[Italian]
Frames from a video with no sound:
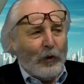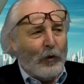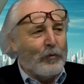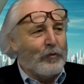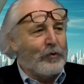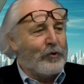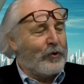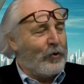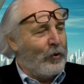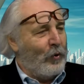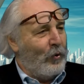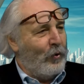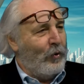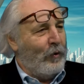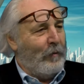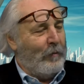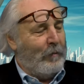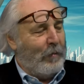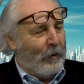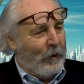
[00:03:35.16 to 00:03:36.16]
non
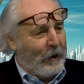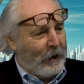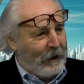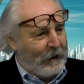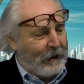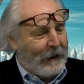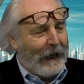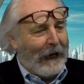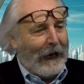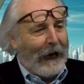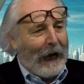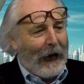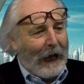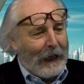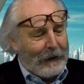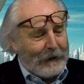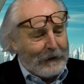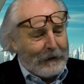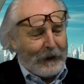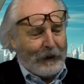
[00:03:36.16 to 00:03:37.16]
sono un poeta,
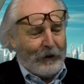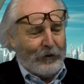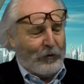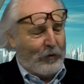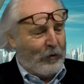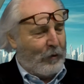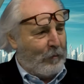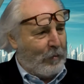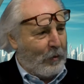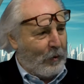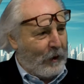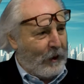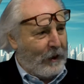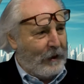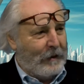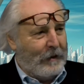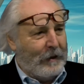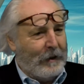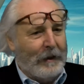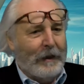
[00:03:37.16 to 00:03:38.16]
altri sono
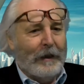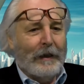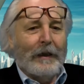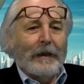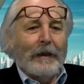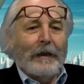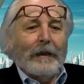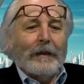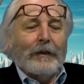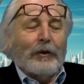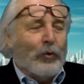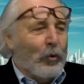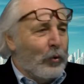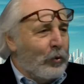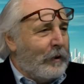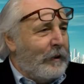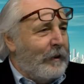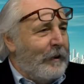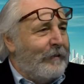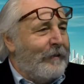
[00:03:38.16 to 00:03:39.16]
poeti,
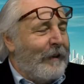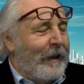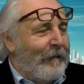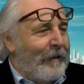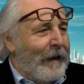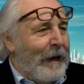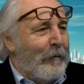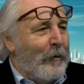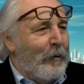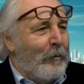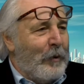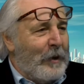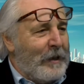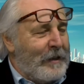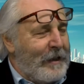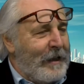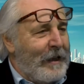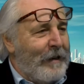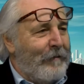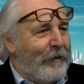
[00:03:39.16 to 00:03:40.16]
tutti scriviamo
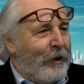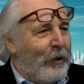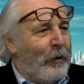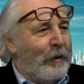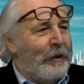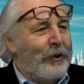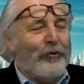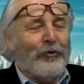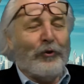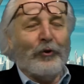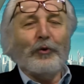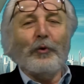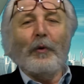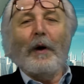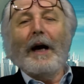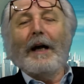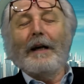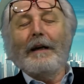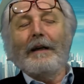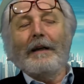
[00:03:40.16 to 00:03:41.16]
poesie fino a
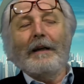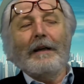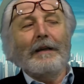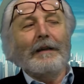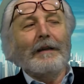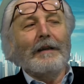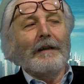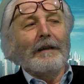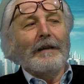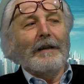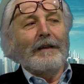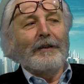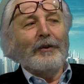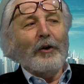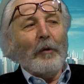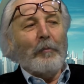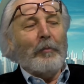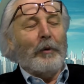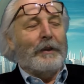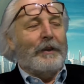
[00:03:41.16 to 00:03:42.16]
18 anni.
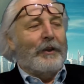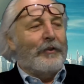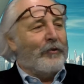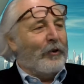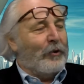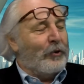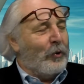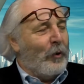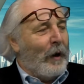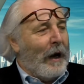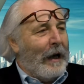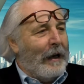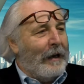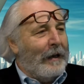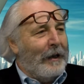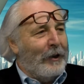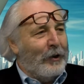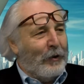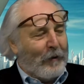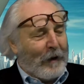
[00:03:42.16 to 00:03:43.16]
Dopo i 18
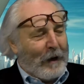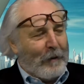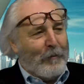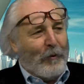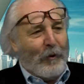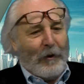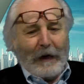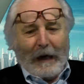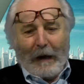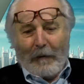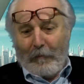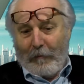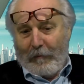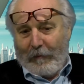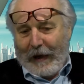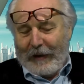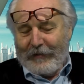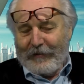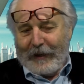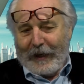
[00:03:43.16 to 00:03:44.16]
anni dovremmo
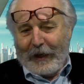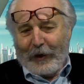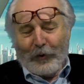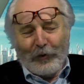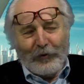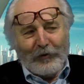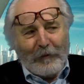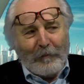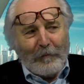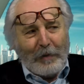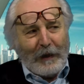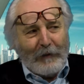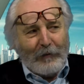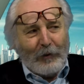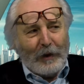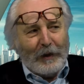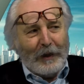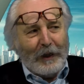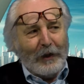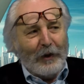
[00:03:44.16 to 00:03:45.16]
essere
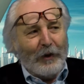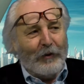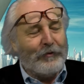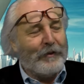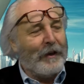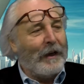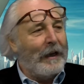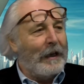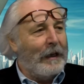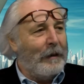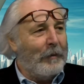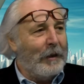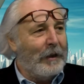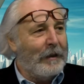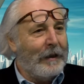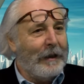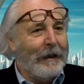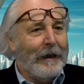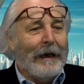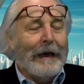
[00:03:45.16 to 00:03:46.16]
consapevoli dei nostri
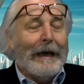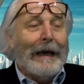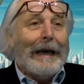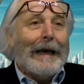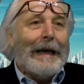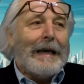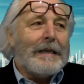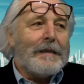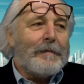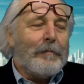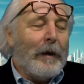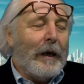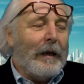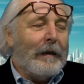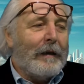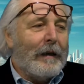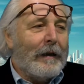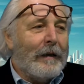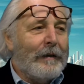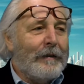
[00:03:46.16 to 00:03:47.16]
limiti e
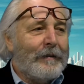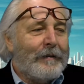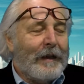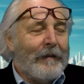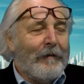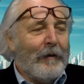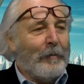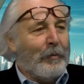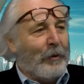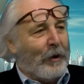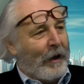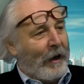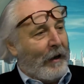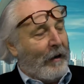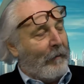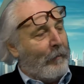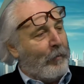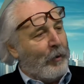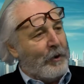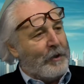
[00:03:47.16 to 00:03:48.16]
smettere di
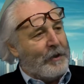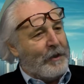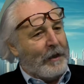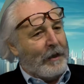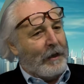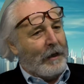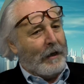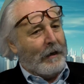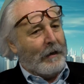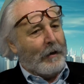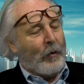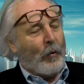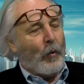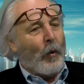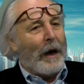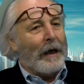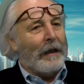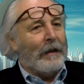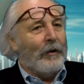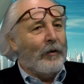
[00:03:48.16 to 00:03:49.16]
scrivere poesie.
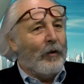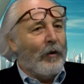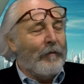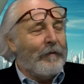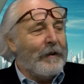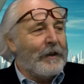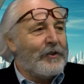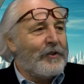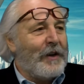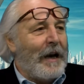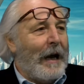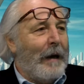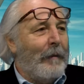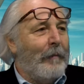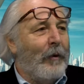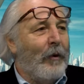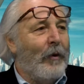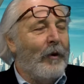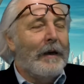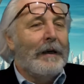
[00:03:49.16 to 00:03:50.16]
Quando lo
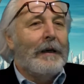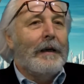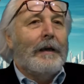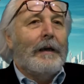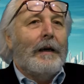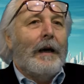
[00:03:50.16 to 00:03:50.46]
facciamo